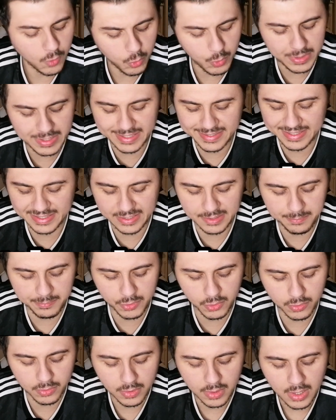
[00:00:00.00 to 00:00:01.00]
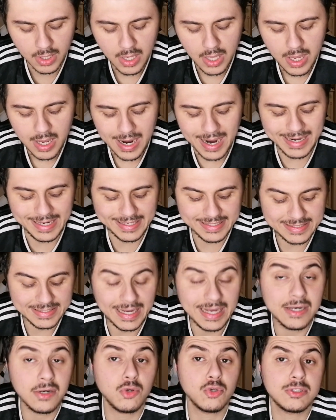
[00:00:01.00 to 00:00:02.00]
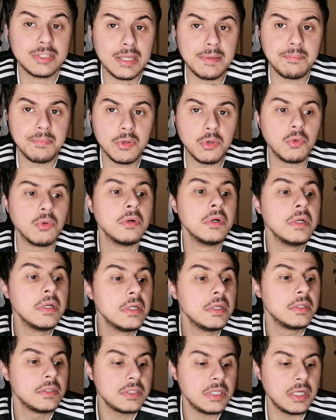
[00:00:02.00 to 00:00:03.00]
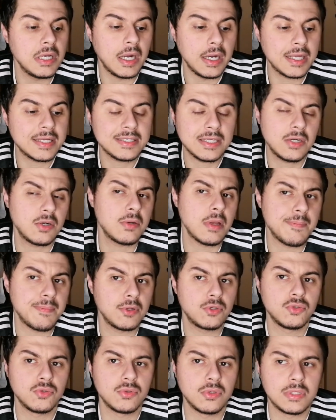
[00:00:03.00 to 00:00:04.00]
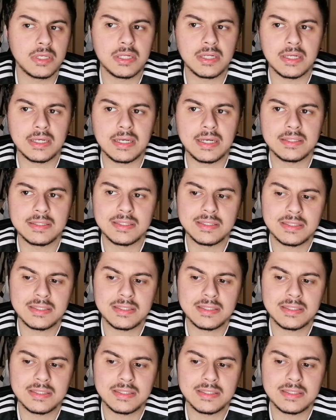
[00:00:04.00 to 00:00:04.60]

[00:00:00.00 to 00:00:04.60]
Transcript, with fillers: quindi 7 più. Alexandro 6 più, sì, Alexandro mi è piaciuto ieri, ragazzi.